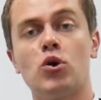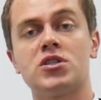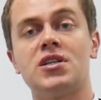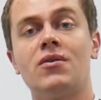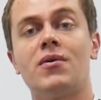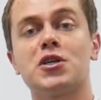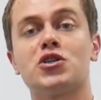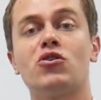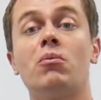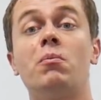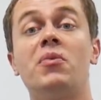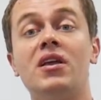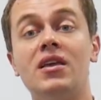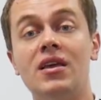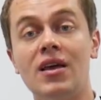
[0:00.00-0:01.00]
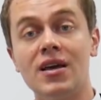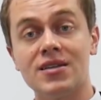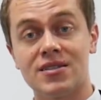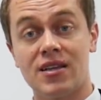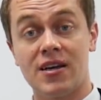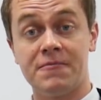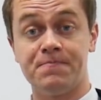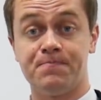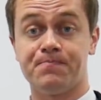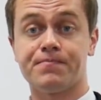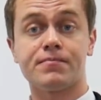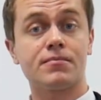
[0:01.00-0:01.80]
после вашего приезда